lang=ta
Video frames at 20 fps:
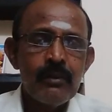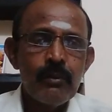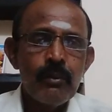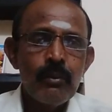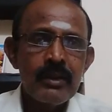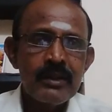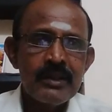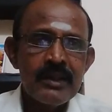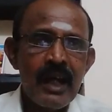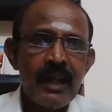
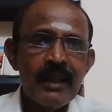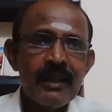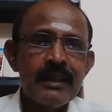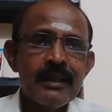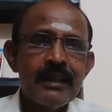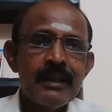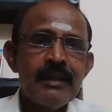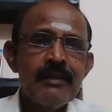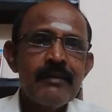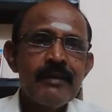உங்கள்
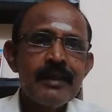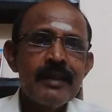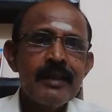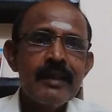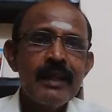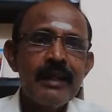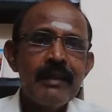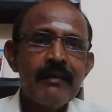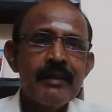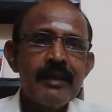ஜாதகத்தில் வந்து
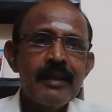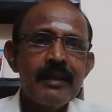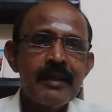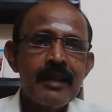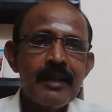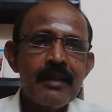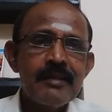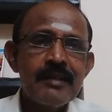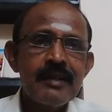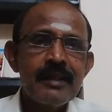நீங்கள் வந்து
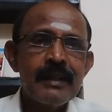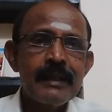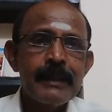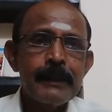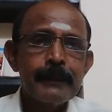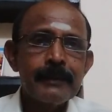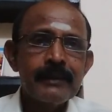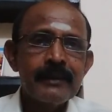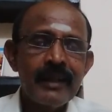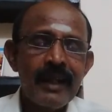தெரிஞ்சுக்குங்க
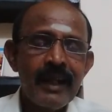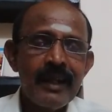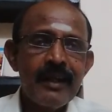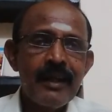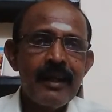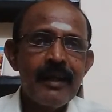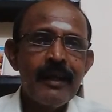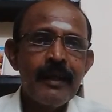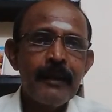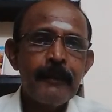
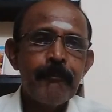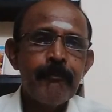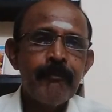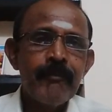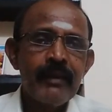கேட்டுக்குங்க